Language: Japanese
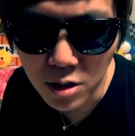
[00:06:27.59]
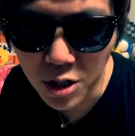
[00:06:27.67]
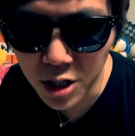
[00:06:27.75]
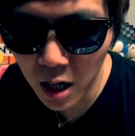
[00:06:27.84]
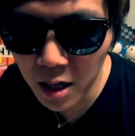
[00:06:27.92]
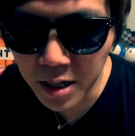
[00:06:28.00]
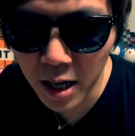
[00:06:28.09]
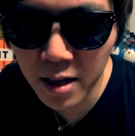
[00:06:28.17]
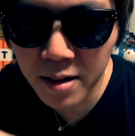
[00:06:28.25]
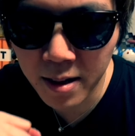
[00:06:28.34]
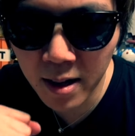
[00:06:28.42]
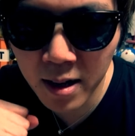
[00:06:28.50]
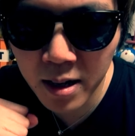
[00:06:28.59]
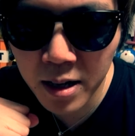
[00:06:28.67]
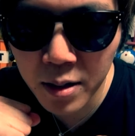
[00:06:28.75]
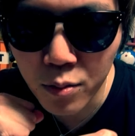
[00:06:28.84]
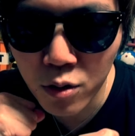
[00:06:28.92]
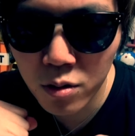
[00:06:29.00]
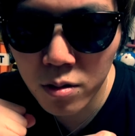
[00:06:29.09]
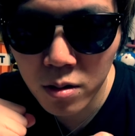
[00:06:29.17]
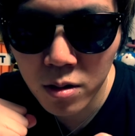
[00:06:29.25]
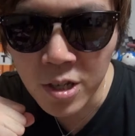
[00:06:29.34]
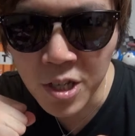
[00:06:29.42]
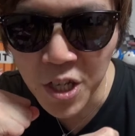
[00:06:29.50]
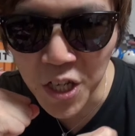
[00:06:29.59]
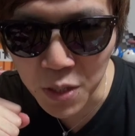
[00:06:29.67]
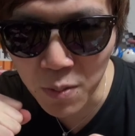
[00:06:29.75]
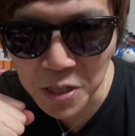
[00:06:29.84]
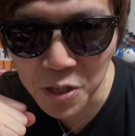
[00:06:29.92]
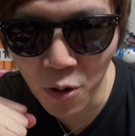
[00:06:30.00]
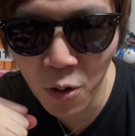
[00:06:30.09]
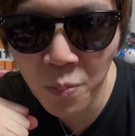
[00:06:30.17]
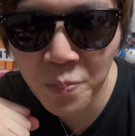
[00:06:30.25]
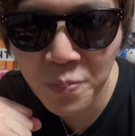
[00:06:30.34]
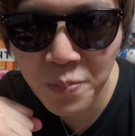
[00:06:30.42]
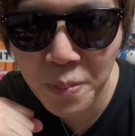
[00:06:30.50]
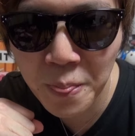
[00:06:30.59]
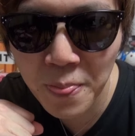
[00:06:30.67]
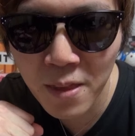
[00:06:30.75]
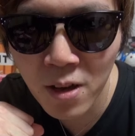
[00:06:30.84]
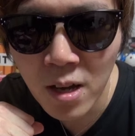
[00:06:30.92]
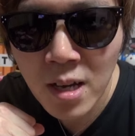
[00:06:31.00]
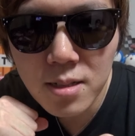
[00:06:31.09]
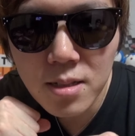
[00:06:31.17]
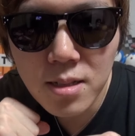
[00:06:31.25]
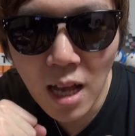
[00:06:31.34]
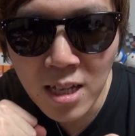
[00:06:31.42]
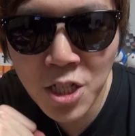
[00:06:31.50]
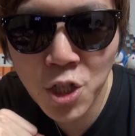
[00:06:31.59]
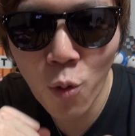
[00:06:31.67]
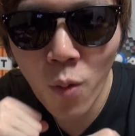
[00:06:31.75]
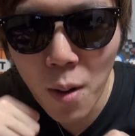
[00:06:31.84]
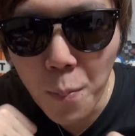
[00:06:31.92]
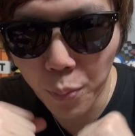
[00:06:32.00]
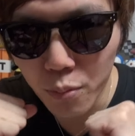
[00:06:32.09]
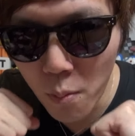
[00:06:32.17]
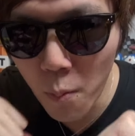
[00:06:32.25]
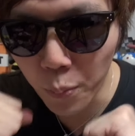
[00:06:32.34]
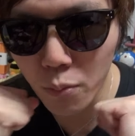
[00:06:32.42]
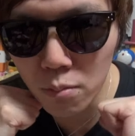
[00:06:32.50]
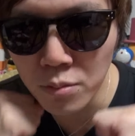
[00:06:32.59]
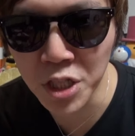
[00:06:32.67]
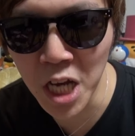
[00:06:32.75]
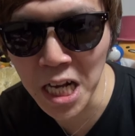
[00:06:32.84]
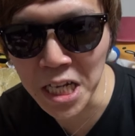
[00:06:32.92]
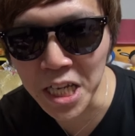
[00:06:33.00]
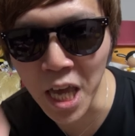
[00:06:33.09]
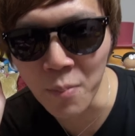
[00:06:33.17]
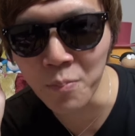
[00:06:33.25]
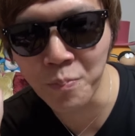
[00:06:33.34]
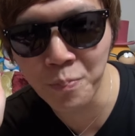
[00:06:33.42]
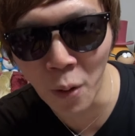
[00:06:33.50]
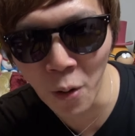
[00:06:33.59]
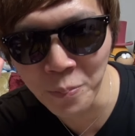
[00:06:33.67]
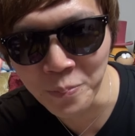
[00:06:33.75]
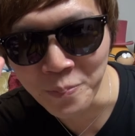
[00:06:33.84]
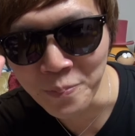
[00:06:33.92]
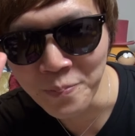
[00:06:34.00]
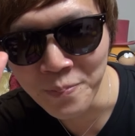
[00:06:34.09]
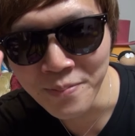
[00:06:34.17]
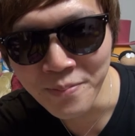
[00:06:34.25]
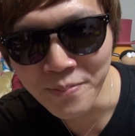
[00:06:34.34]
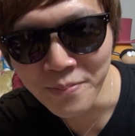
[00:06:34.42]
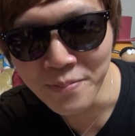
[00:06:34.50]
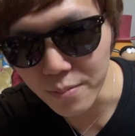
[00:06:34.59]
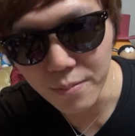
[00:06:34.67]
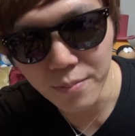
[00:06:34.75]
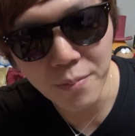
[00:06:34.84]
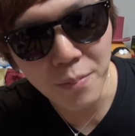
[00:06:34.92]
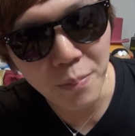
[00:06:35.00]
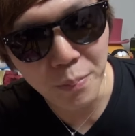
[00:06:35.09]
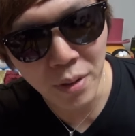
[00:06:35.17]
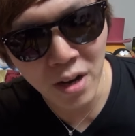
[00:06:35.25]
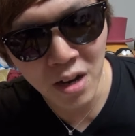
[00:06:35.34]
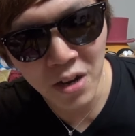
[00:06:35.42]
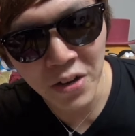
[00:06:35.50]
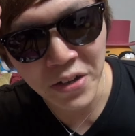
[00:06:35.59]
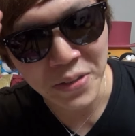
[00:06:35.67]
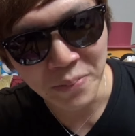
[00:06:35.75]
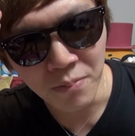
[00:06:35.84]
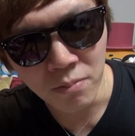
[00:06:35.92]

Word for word: じゃんけんタイムいきますよ。最初はじゃんけんポン。バイ。